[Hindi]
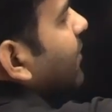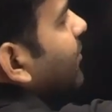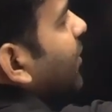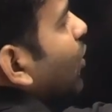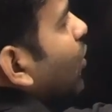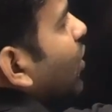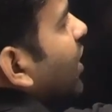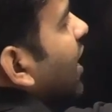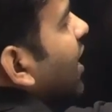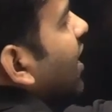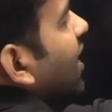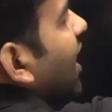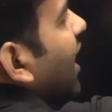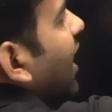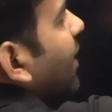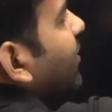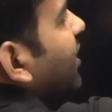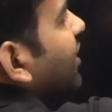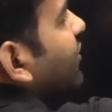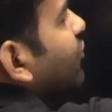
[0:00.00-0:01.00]
हो गया अब
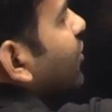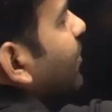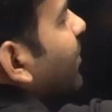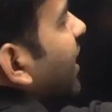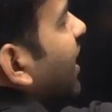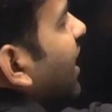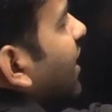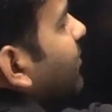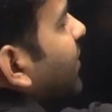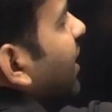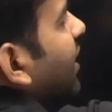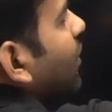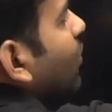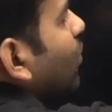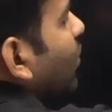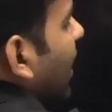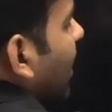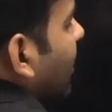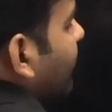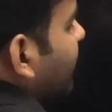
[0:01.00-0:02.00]
एक सौ बयानवे की गुणा
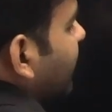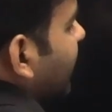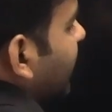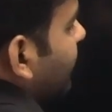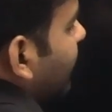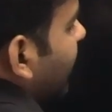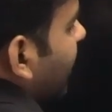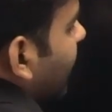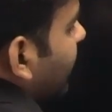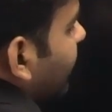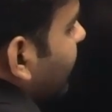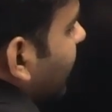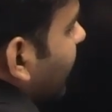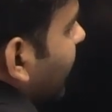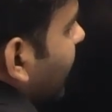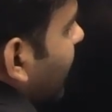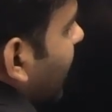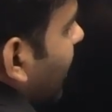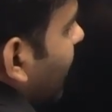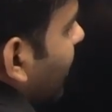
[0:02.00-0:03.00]
हम तीन में कर देंगे
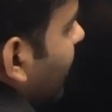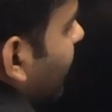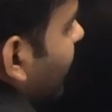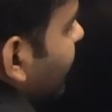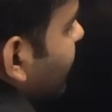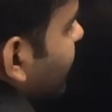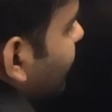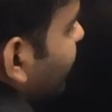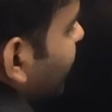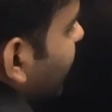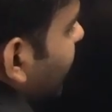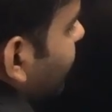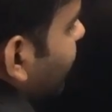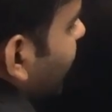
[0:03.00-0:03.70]
यहां जब तीन में